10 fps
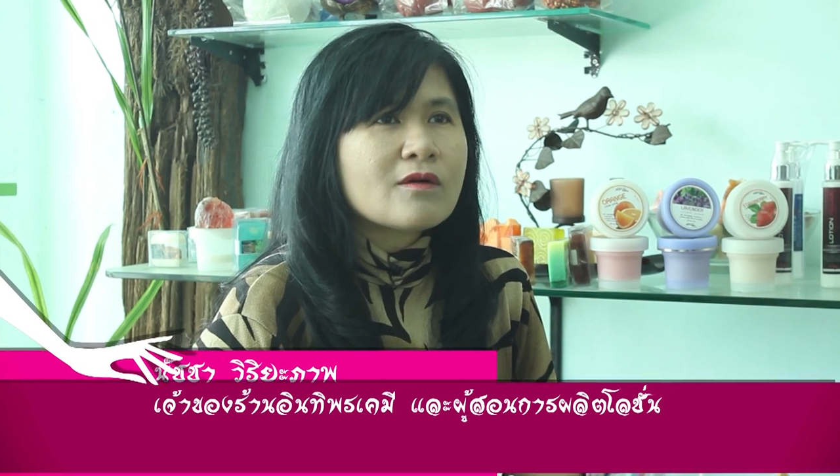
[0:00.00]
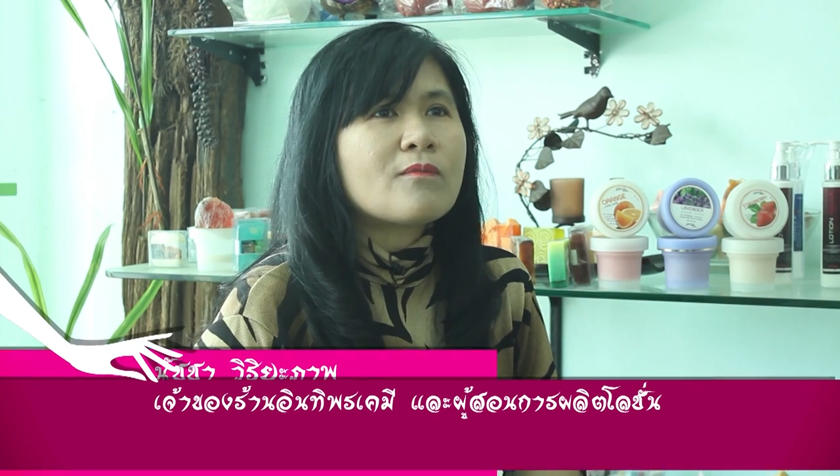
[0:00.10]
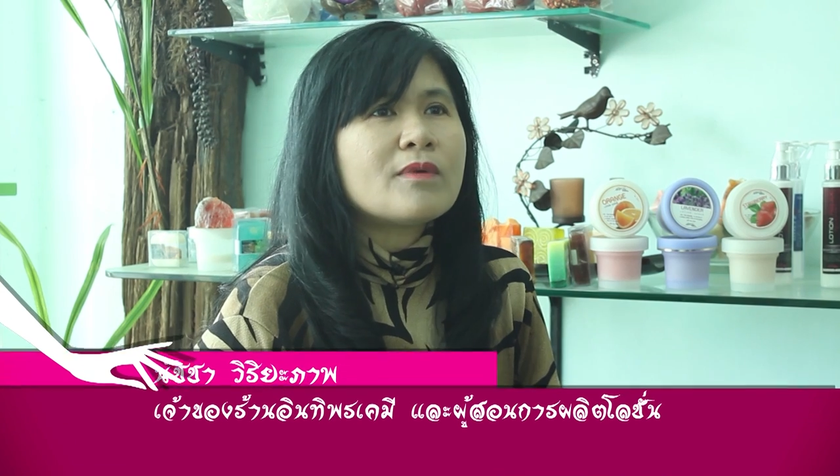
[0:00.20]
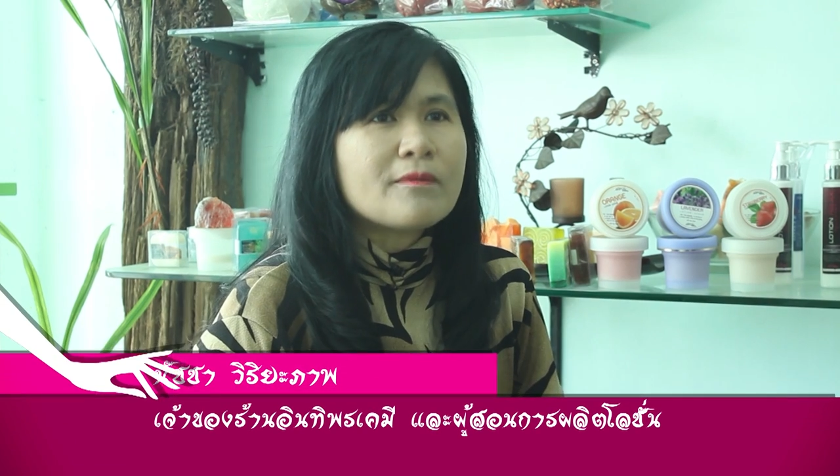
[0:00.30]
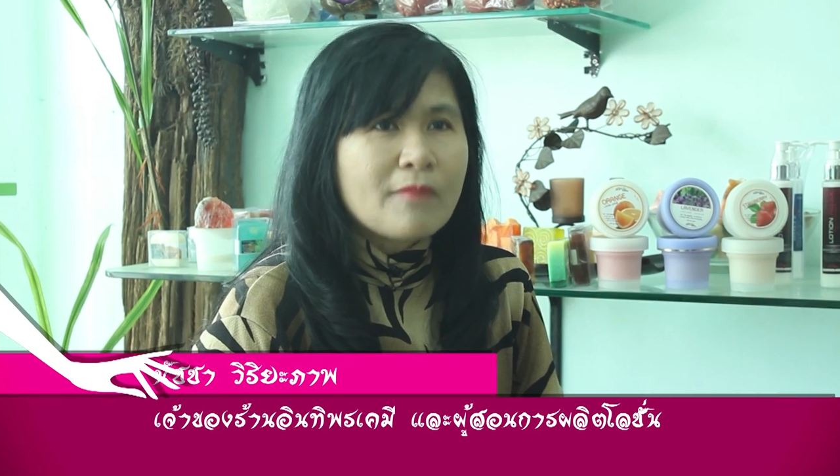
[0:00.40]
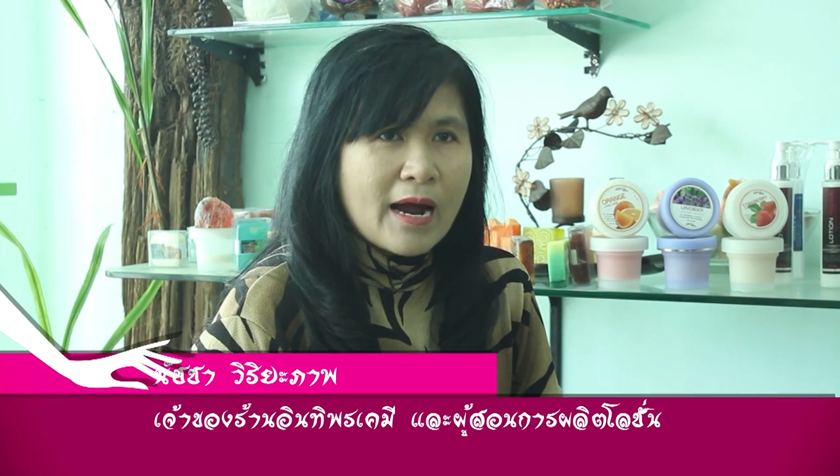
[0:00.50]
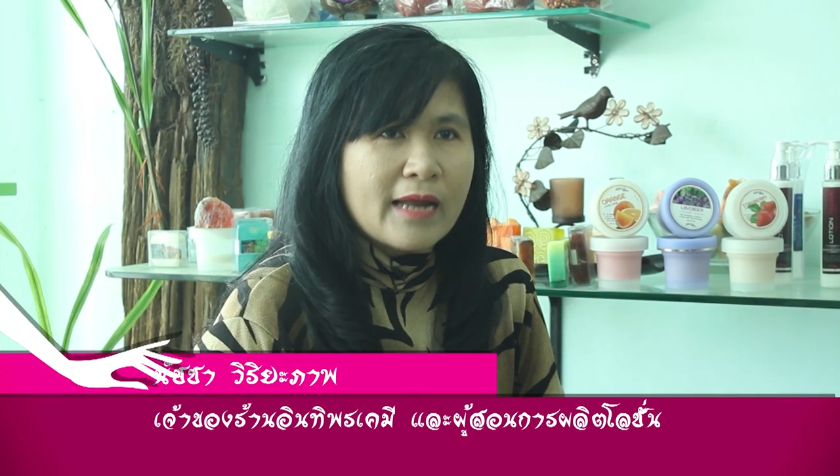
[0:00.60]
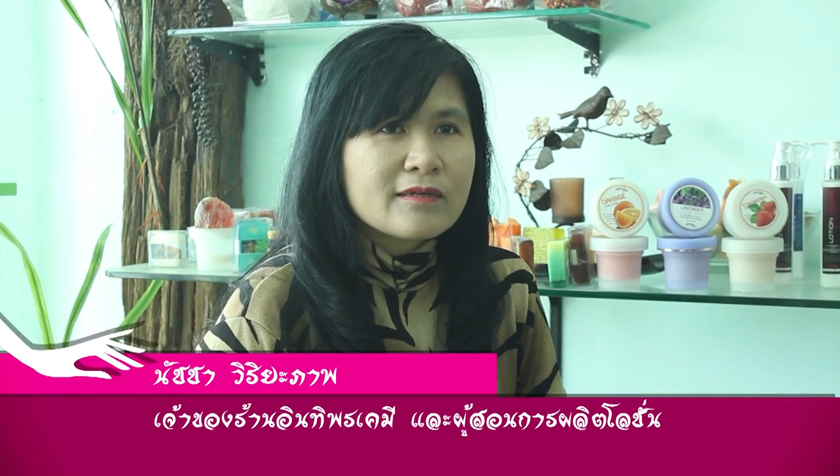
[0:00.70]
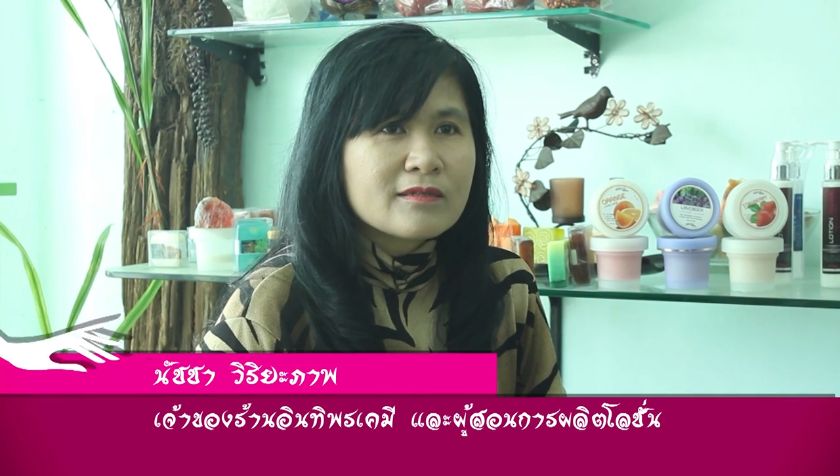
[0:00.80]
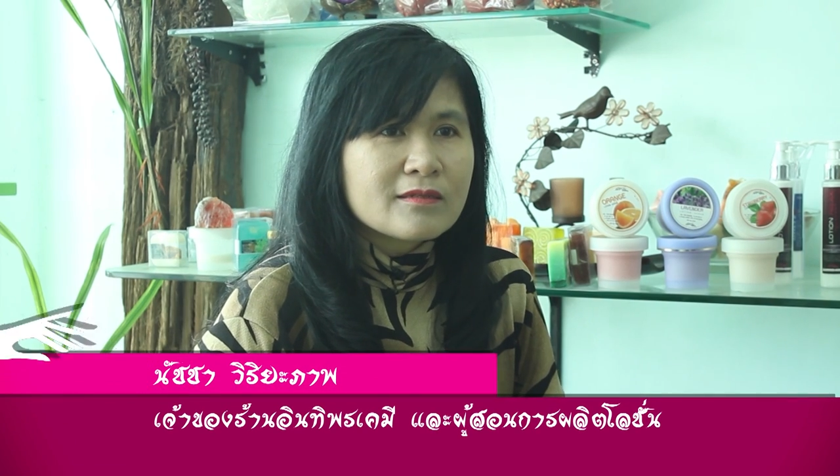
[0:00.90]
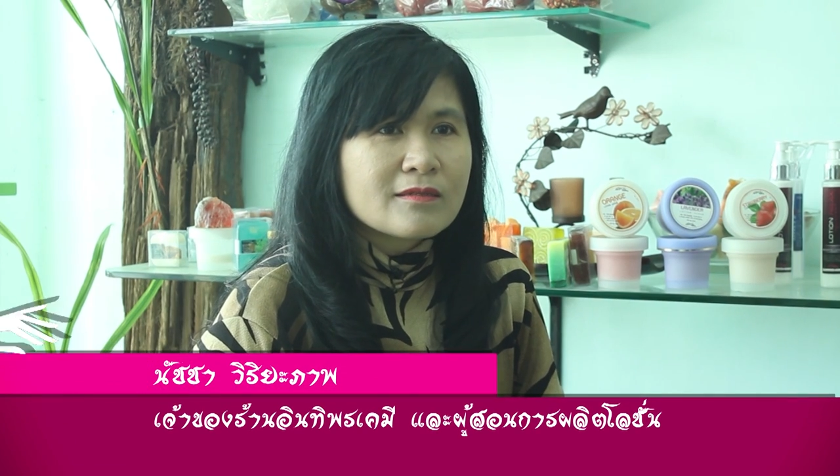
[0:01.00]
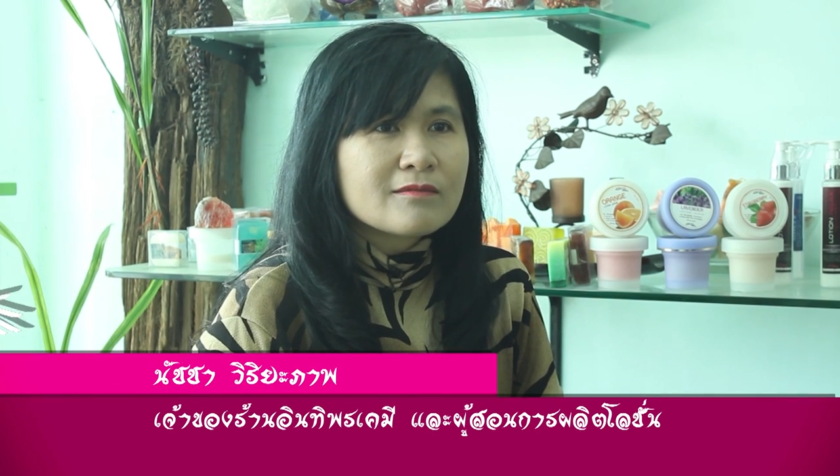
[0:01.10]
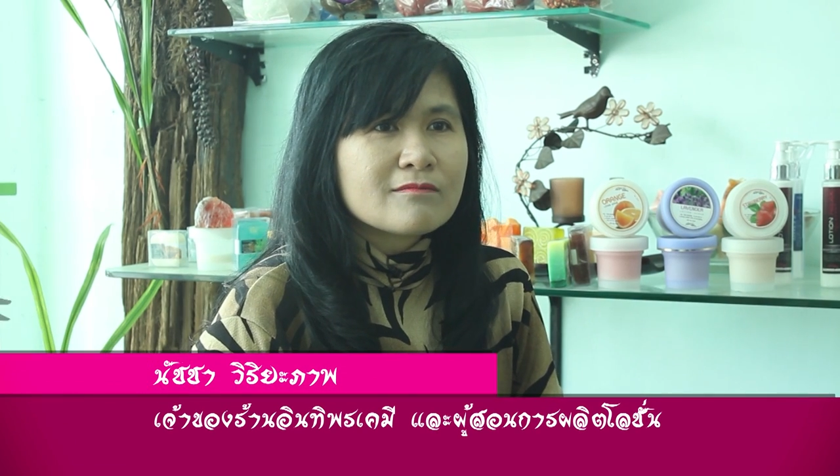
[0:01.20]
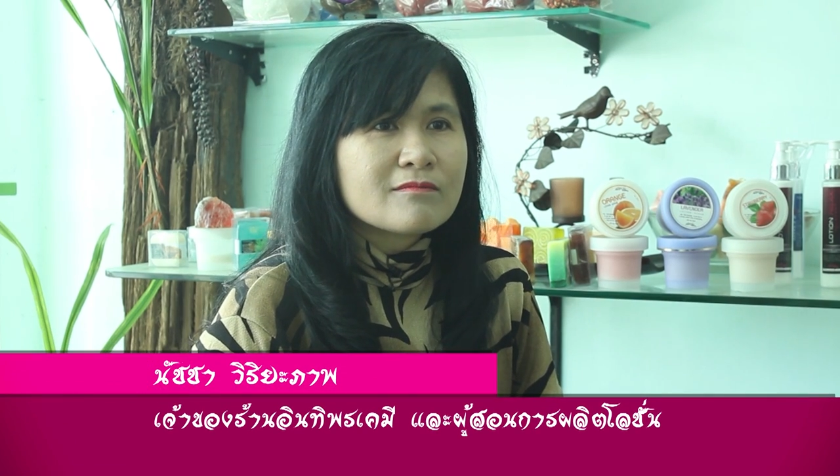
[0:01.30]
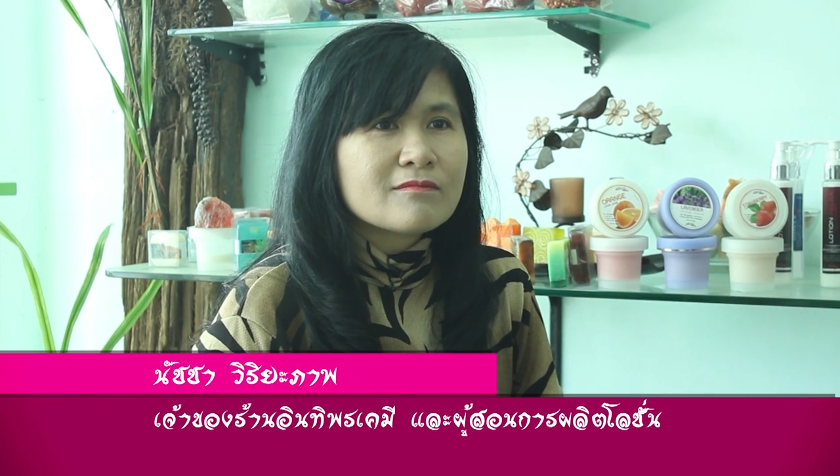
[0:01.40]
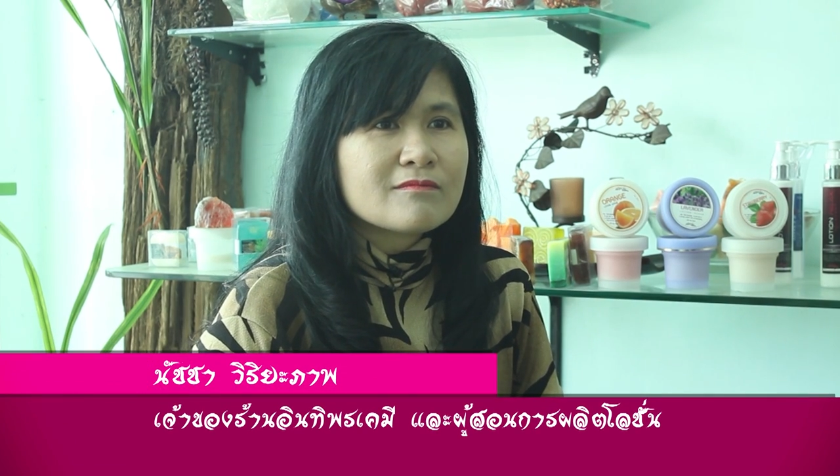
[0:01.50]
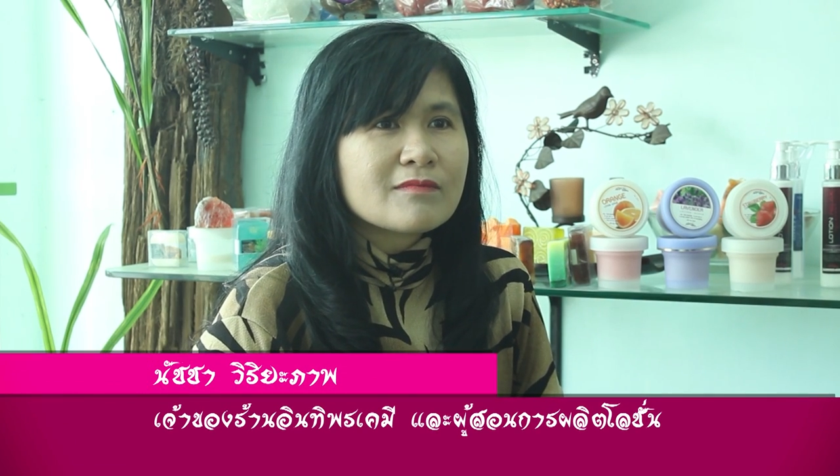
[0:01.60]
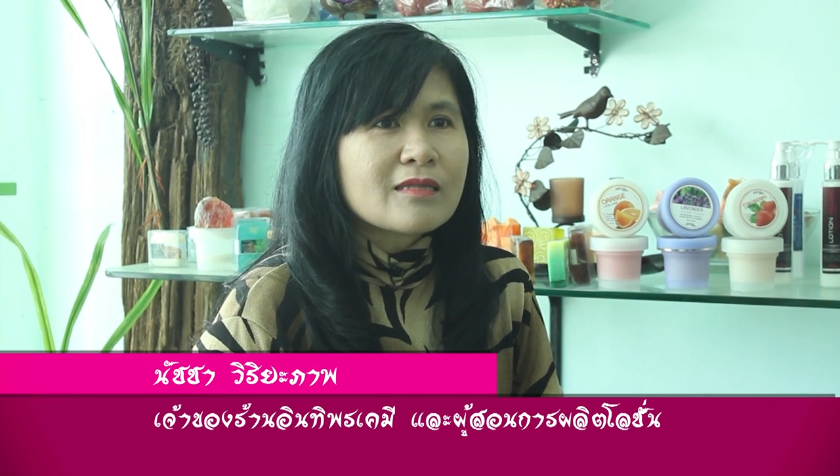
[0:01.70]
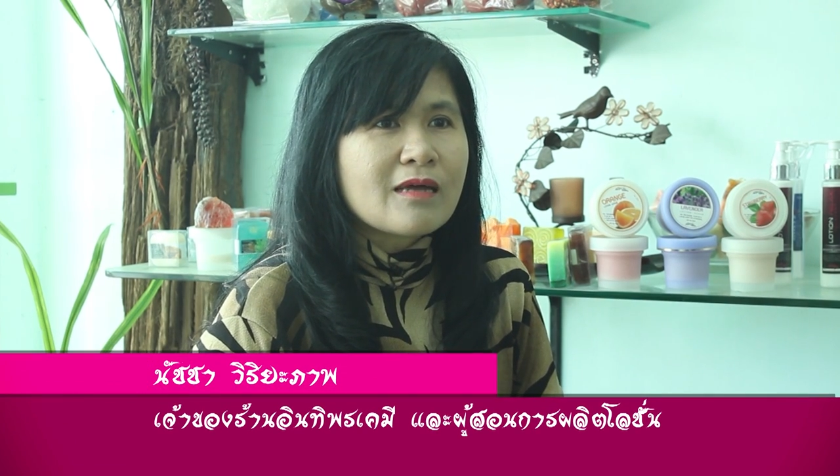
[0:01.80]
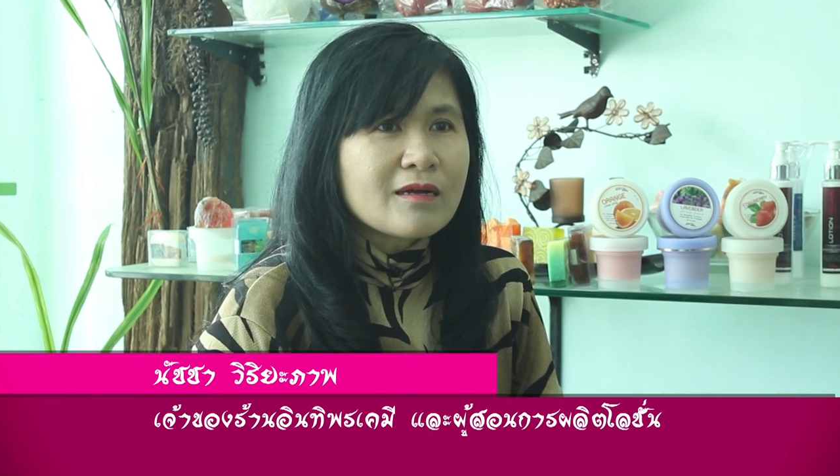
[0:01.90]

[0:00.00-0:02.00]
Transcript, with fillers: 20,000 บาท แต่